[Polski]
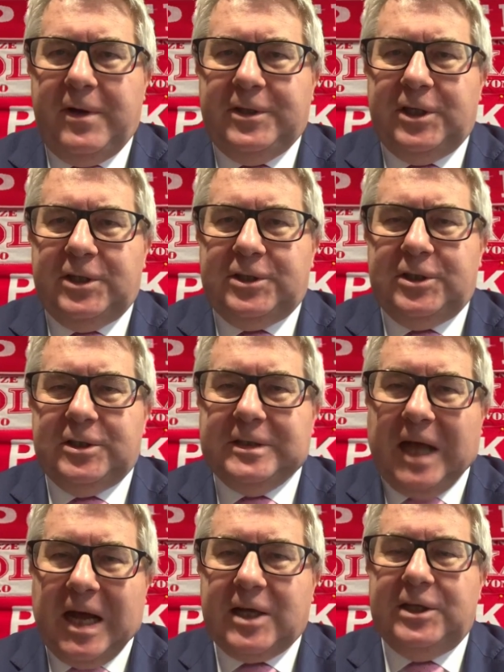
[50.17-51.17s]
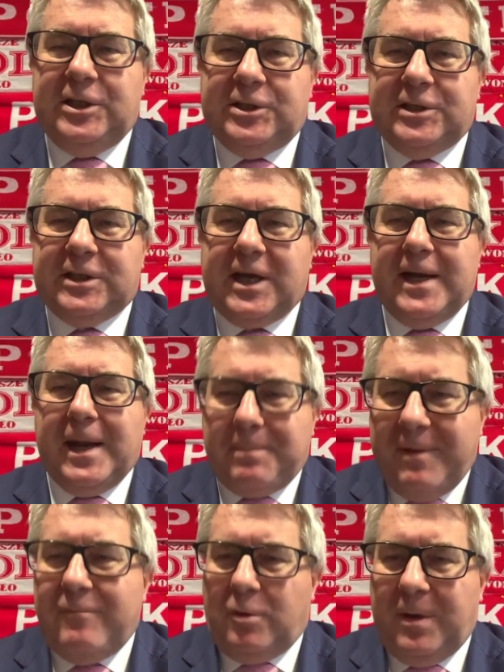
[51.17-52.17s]
powiedzieć, tak, igrzyska na
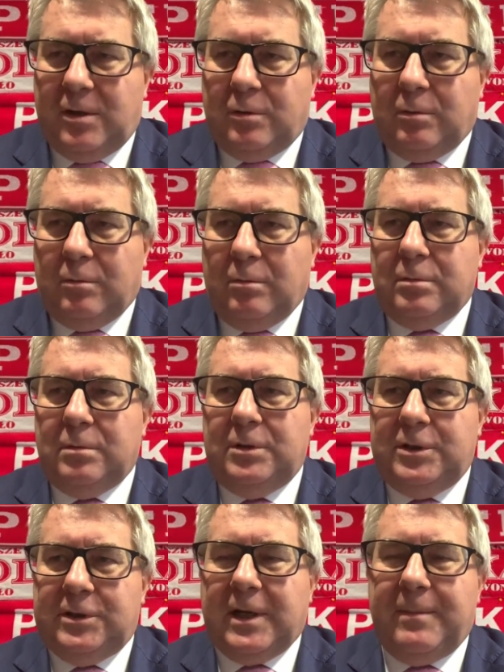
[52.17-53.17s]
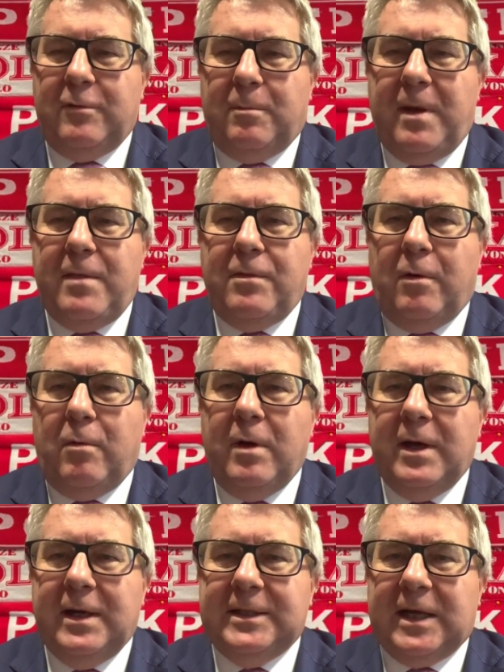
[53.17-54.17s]
pewno będą. Igrzyska na pewno będą.
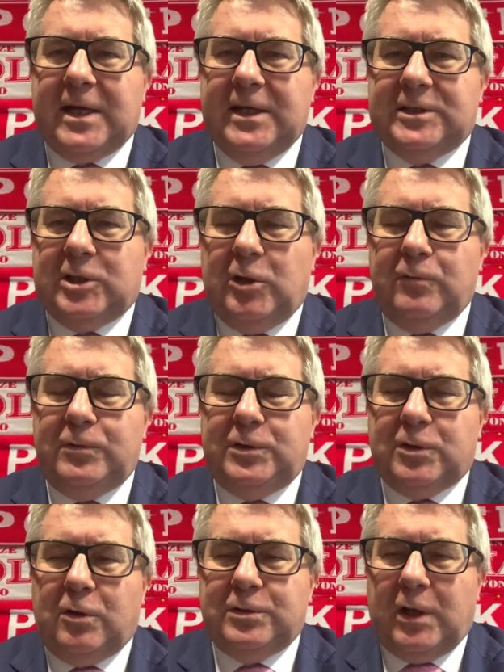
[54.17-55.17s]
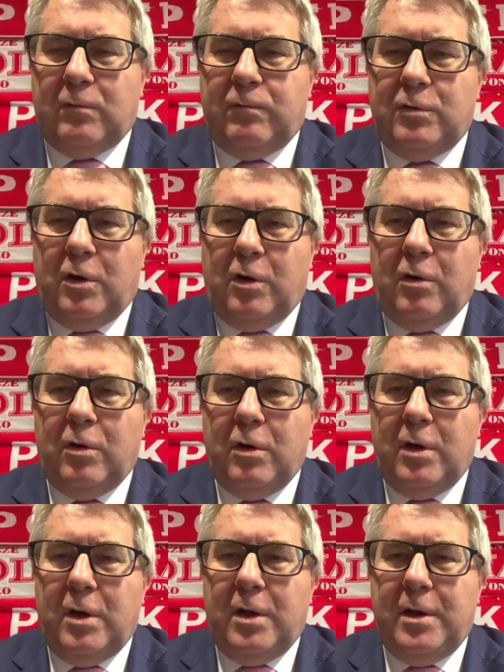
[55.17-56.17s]
Takie jest stanowisko zarówno
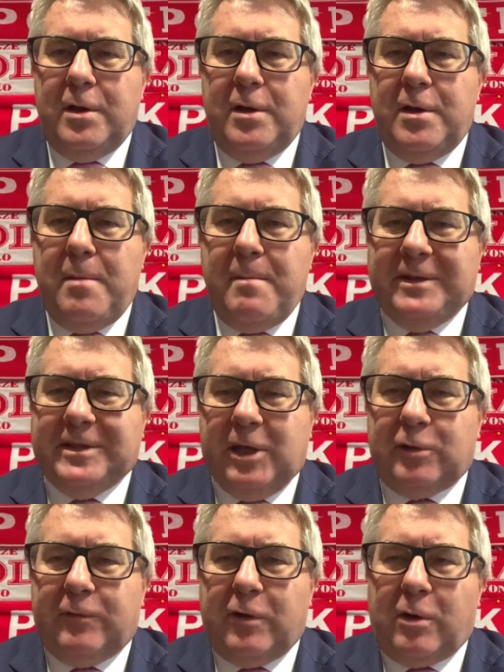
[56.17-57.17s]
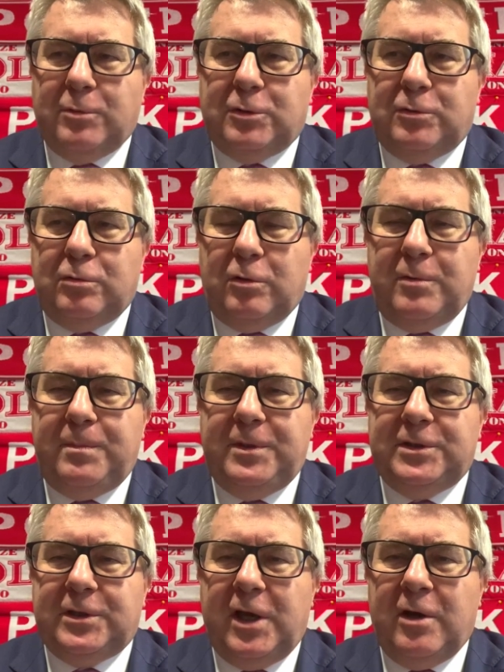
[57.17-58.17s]
e, Międzynarodowego Komitetu
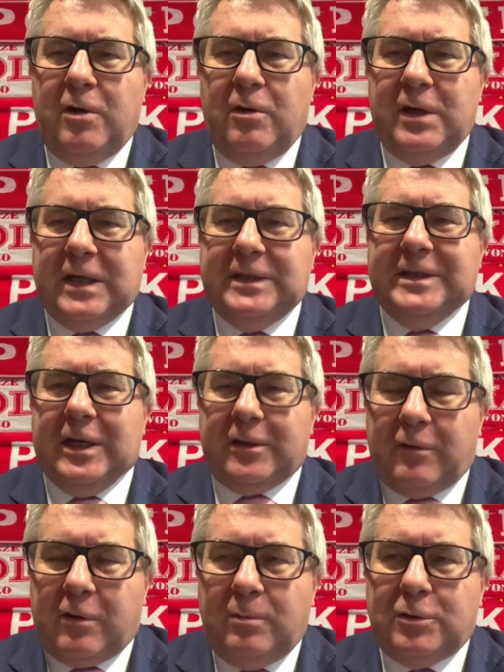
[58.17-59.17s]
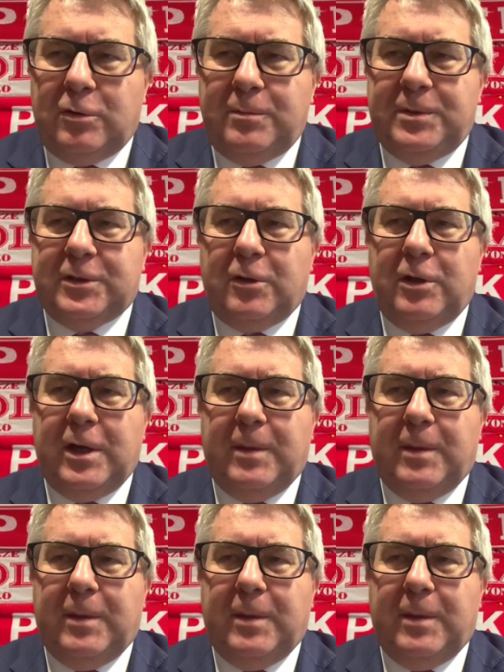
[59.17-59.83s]
Olimpijskiego, jak i Narodowego Komitetu Olimpijskiego